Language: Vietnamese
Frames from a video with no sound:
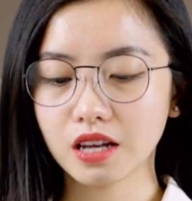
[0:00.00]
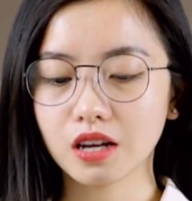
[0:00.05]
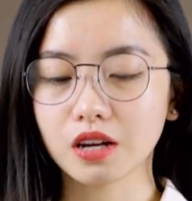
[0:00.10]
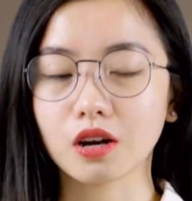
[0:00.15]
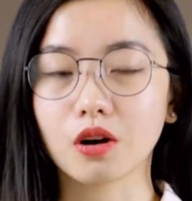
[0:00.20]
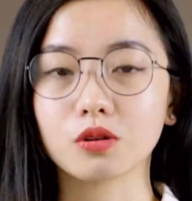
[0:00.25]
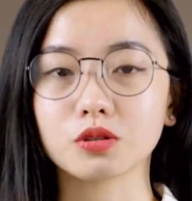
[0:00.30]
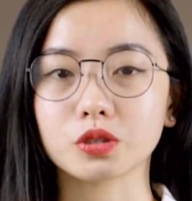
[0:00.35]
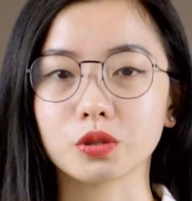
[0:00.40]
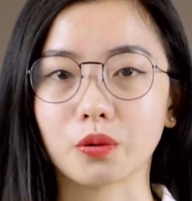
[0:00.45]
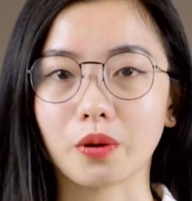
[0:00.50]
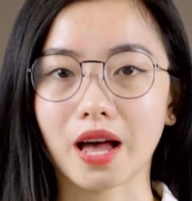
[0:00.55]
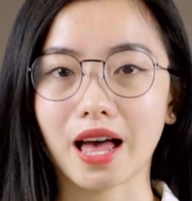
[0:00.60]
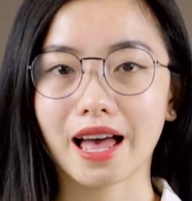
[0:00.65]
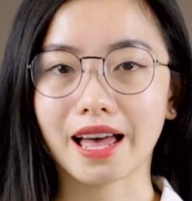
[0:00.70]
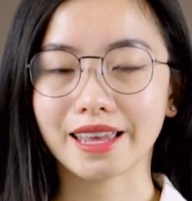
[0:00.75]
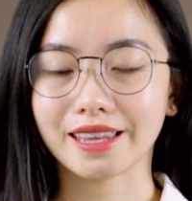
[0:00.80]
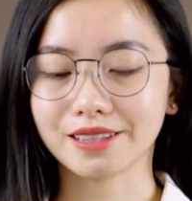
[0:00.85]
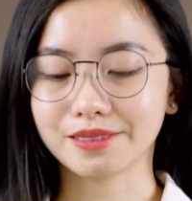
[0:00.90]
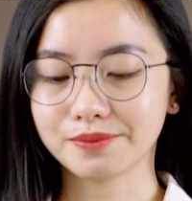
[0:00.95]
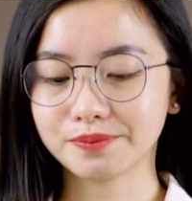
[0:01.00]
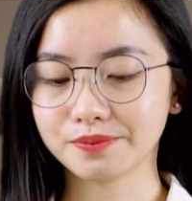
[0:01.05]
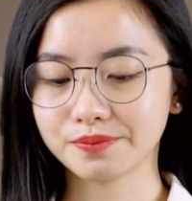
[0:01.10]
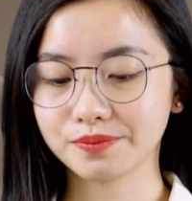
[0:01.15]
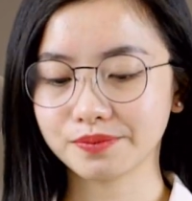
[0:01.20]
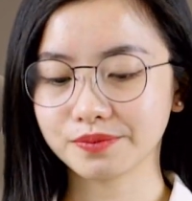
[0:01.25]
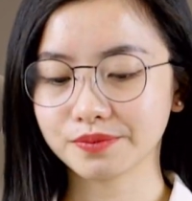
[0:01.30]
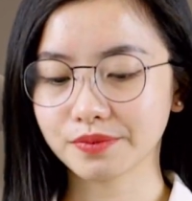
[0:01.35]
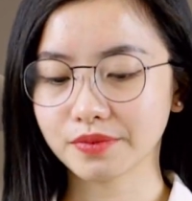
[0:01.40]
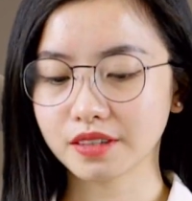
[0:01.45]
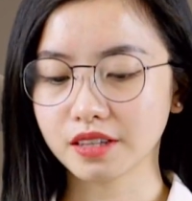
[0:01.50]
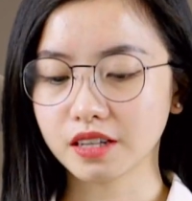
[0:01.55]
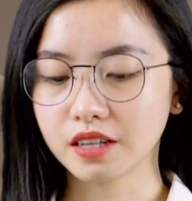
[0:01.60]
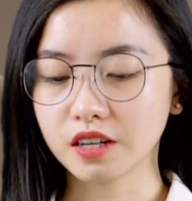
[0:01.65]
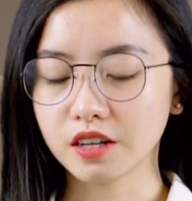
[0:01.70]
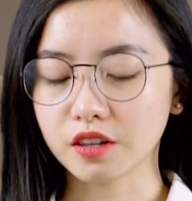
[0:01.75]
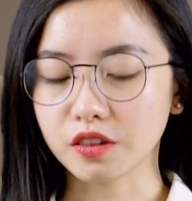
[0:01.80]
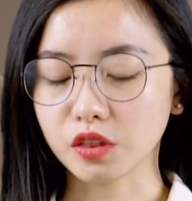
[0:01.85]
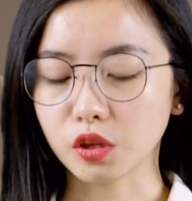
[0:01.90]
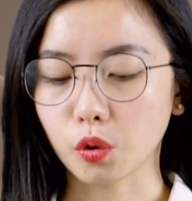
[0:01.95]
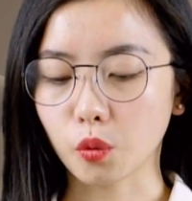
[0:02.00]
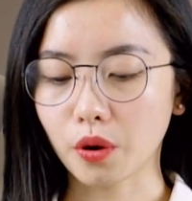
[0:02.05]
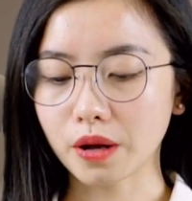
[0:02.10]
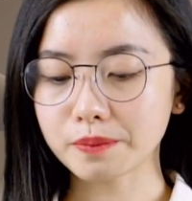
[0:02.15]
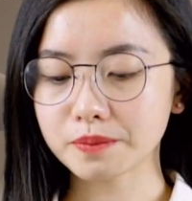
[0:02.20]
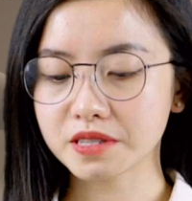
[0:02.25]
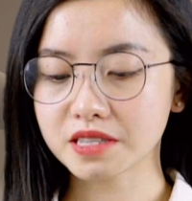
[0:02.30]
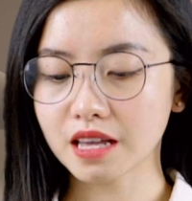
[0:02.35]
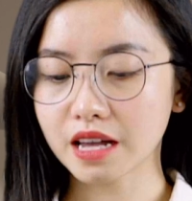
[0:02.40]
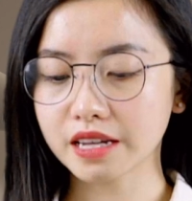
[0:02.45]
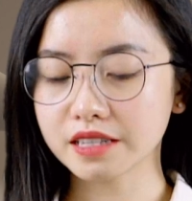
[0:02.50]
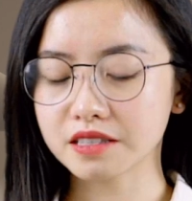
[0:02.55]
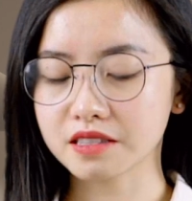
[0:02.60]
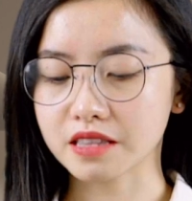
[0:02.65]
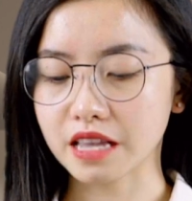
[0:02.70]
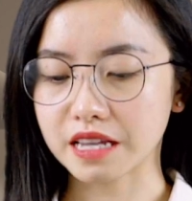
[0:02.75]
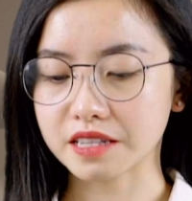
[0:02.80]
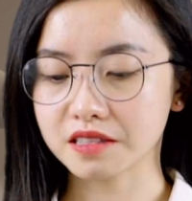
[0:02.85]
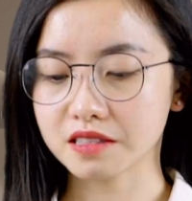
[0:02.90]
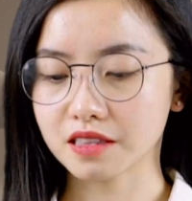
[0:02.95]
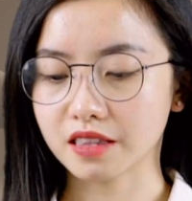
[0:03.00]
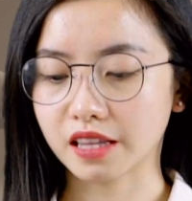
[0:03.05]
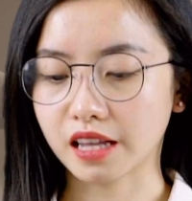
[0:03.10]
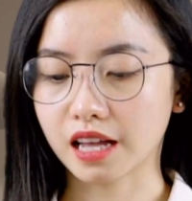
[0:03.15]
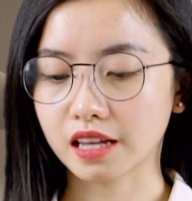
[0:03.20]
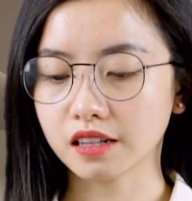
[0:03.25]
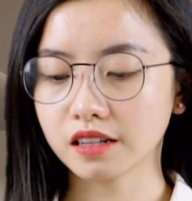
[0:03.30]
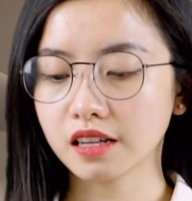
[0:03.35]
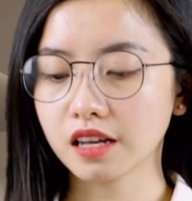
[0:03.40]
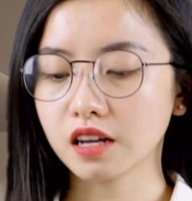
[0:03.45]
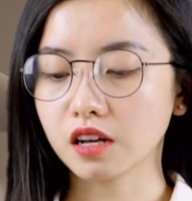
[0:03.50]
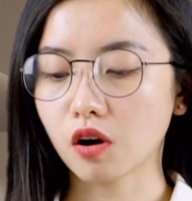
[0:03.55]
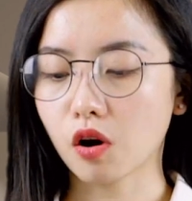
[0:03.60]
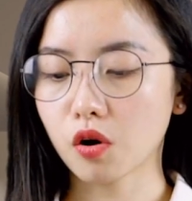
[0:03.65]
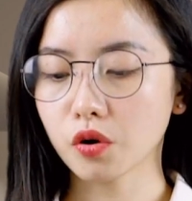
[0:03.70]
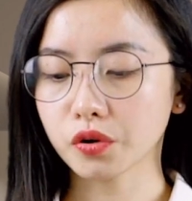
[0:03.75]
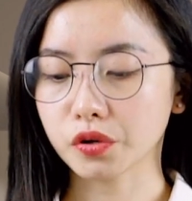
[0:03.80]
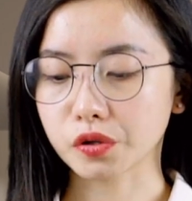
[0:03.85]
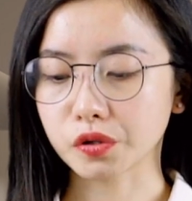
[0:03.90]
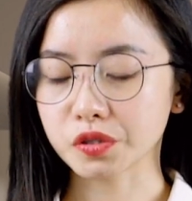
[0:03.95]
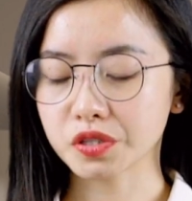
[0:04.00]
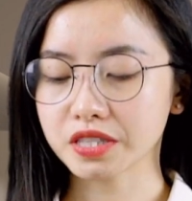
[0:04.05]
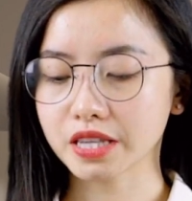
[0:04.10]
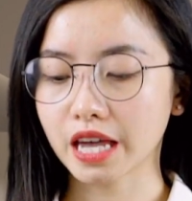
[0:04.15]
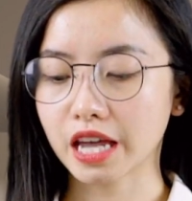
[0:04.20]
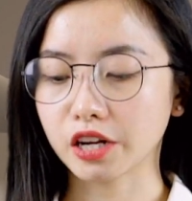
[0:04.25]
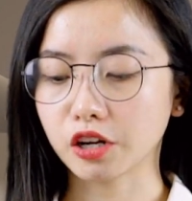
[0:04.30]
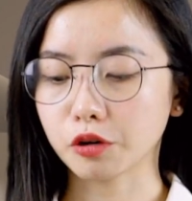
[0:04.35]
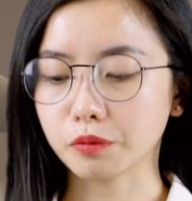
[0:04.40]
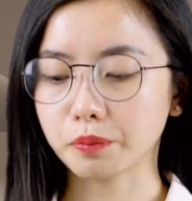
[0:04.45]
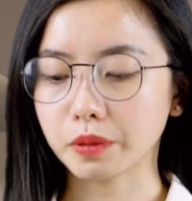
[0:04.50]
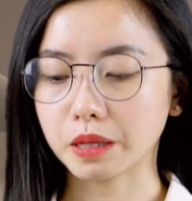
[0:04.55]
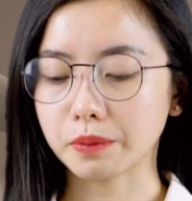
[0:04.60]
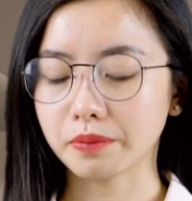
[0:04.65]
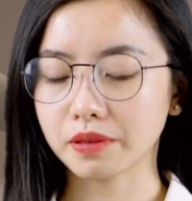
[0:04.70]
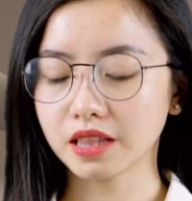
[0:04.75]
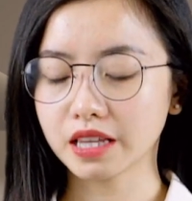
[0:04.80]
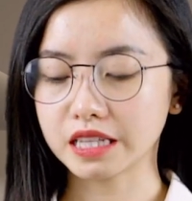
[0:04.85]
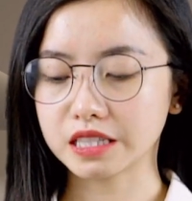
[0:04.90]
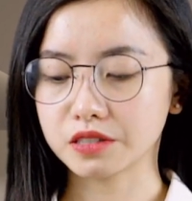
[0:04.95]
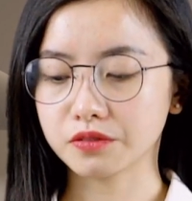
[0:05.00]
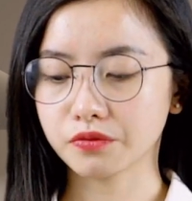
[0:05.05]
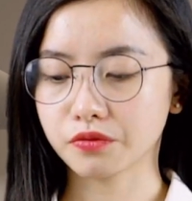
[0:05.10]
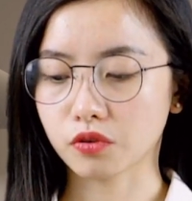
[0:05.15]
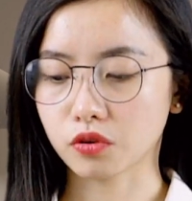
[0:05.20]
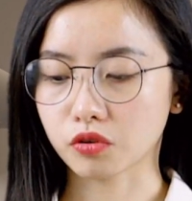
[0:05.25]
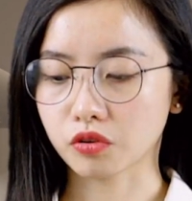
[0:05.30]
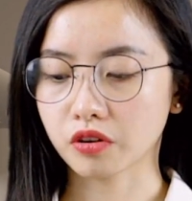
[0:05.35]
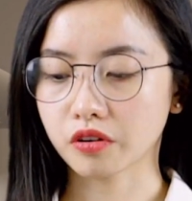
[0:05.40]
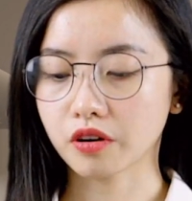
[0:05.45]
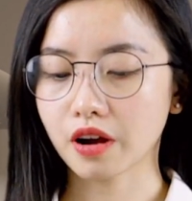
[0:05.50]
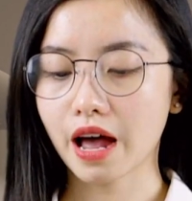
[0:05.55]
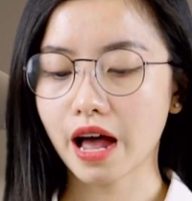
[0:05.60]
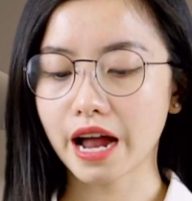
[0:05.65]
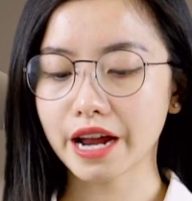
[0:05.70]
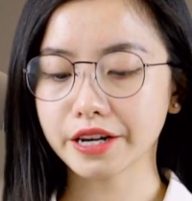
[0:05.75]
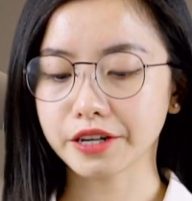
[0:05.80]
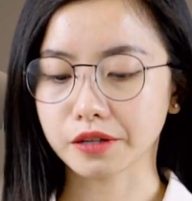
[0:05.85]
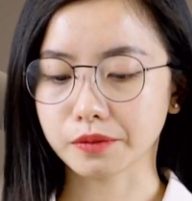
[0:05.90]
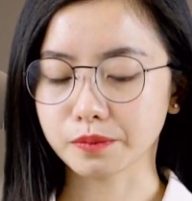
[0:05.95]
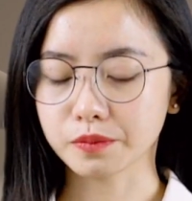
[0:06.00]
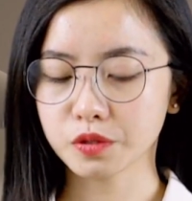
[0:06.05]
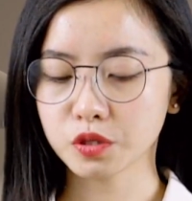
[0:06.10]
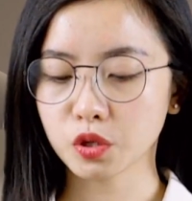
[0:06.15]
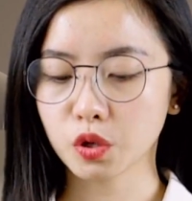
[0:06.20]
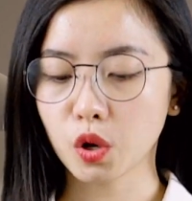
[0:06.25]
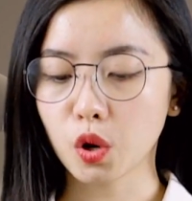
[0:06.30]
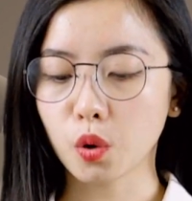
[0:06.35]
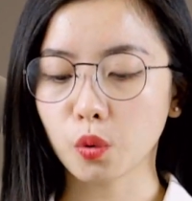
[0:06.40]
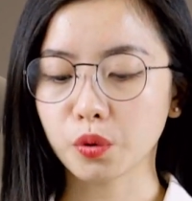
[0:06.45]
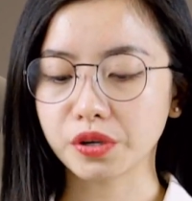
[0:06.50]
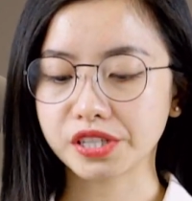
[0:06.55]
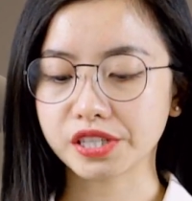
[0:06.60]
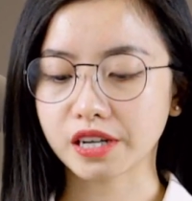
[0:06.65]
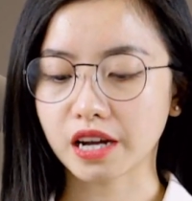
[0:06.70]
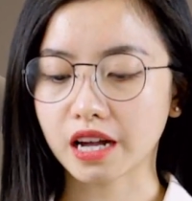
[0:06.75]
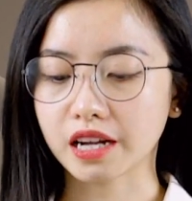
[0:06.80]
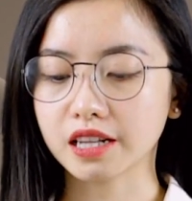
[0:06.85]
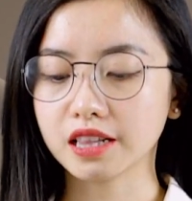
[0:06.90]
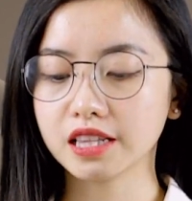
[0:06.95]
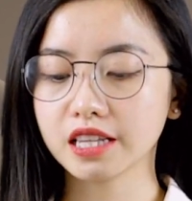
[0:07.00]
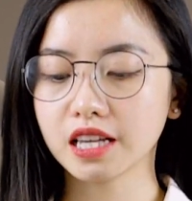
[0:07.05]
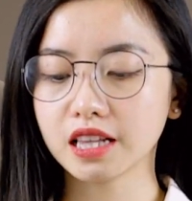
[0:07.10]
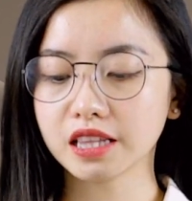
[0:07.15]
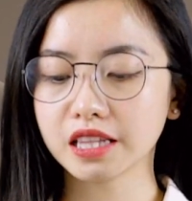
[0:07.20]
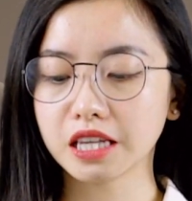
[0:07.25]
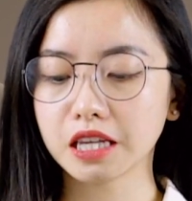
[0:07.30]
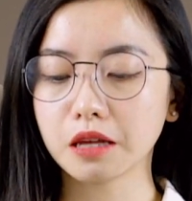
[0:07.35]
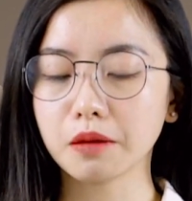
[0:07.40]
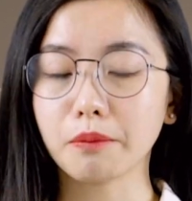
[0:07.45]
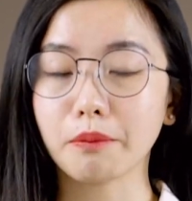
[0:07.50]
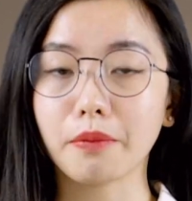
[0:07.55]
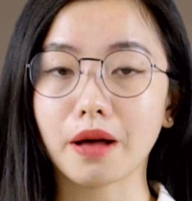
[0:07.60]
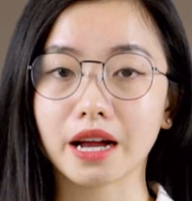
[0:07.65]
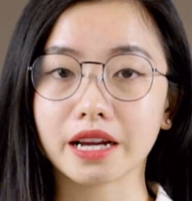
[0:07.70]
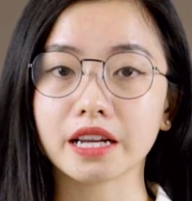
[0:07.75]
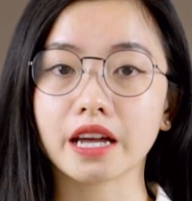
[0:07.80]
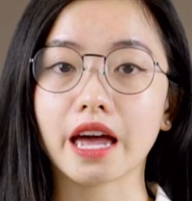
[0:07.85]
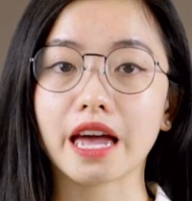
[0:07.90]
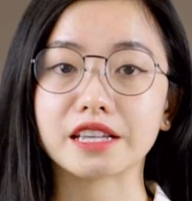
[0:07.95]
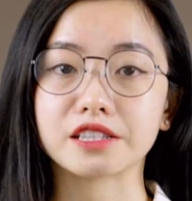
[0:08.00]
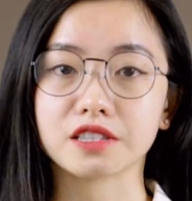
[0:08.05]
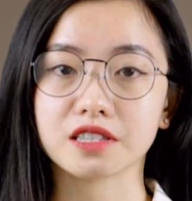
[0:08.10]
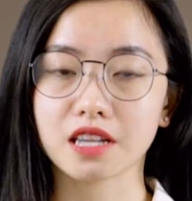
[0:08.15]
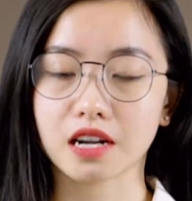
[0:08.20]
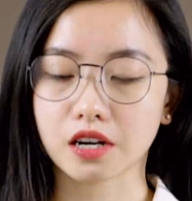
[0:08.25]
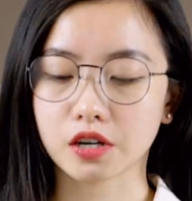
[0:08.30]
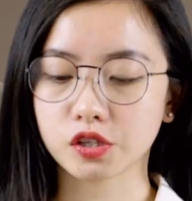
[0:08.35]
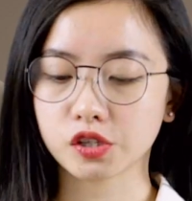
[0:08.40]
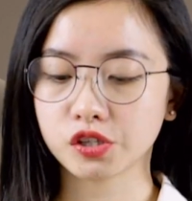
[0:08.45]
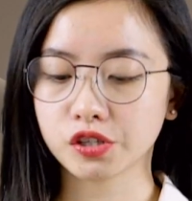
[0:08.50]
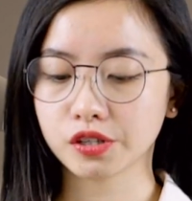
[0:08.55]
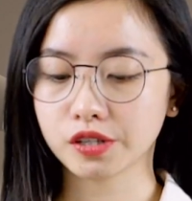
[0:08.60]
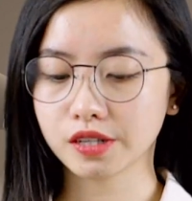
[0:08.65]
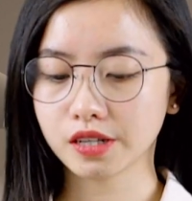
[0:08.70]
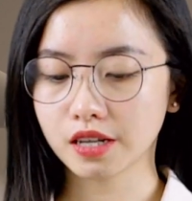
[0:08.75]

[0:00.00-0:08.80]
Câu số 2. The website states that orders cannot be placed for items which are clearly marked as such.